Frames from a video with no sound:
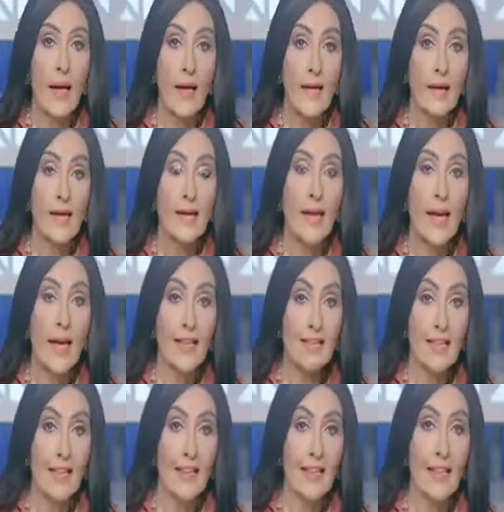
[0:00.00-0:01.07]
هيرجع
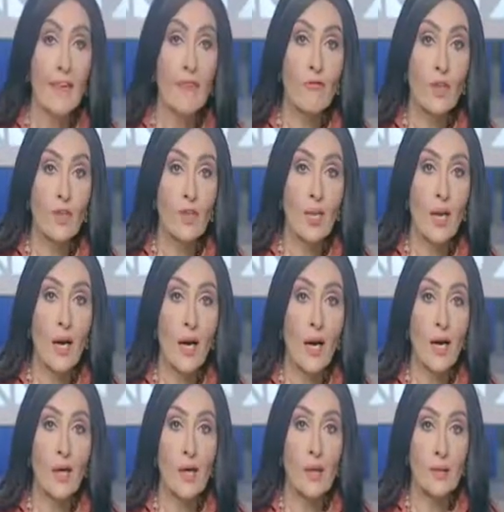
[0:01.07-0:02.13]
تاني الفترة
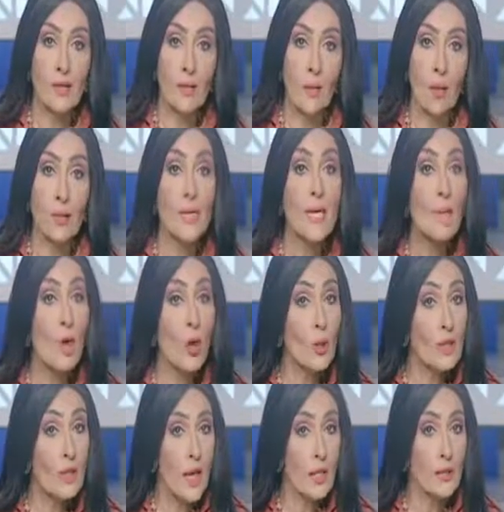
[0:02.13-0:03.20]
القادمة وزي ما
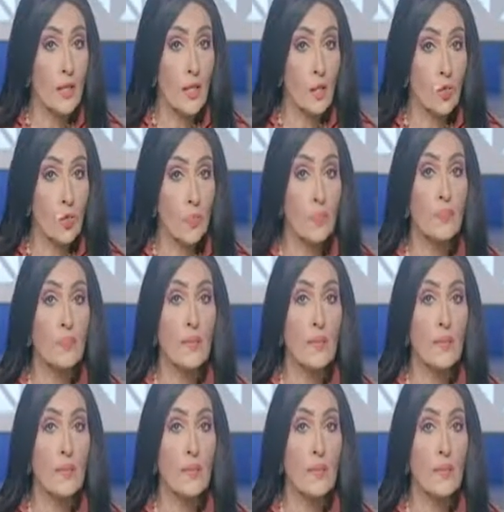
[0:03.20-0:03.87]
قلت لحضراتكم